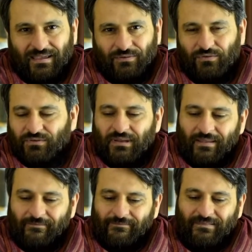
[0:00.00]
Du
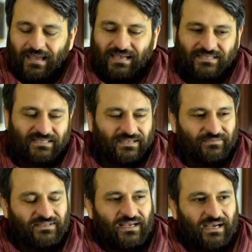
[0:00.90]
hast
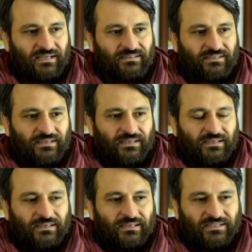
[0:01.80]
gewisser Art
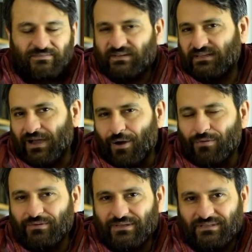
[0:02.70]
das
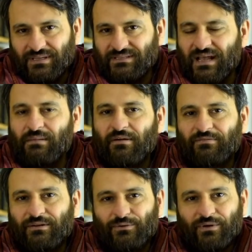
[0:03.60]
Vertrauen in dir selber
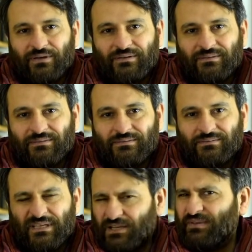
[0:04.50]
verloren.
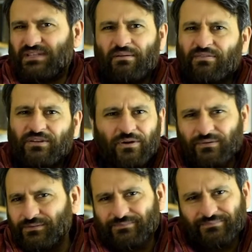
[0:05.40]
Kann ich mir selber
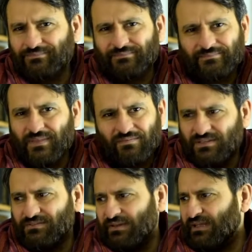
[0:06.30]
vertrauen?
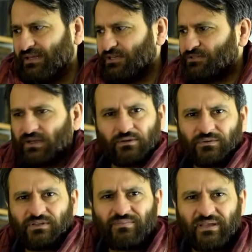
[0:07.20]
Was ist, wenn der innere
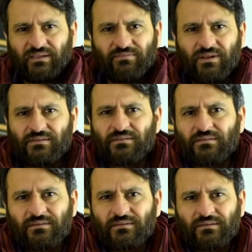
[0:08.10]
Schweinehund in mir gewinnt
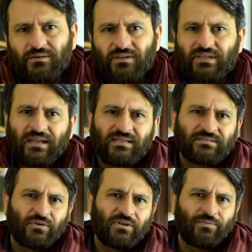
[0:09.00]
und ich kann
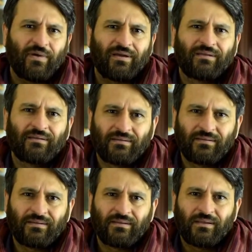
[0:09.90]
das doch nicht machen?
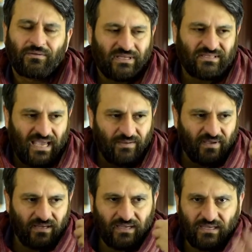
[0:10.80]
Du kannst keinem
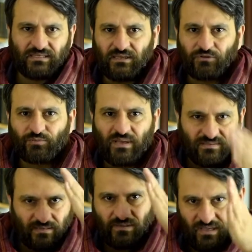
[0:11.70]
eine Garantie aussprechen
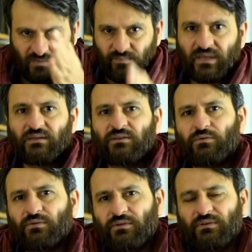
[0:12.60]
und sagen, okay, ich bringe dich
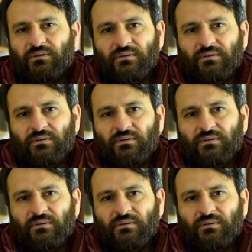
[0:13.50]
durch.